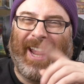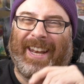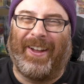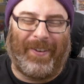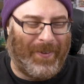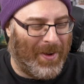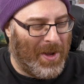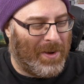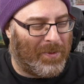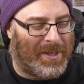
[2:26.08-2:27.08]
Ben non,
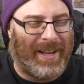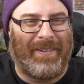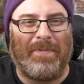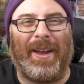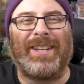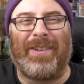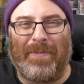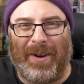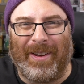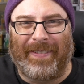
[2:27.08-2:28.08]
vous savez bien que je vais
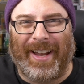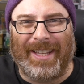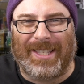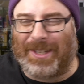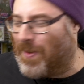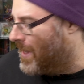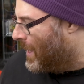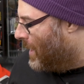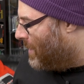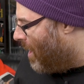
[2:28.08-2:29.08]
pas l'ouvrir tout de suite.
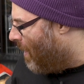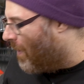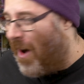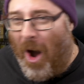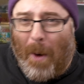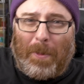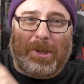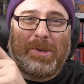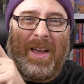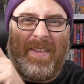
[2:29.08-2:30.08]
Non, on
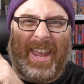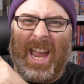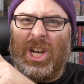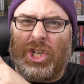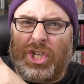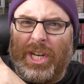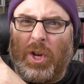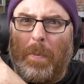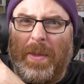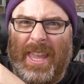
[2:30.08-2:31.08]
poursuit avec
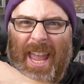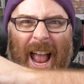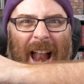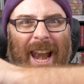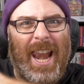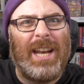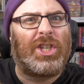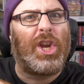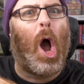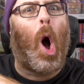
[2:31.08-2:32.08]
Shinobi
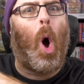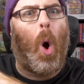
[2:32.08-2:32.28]
Légion.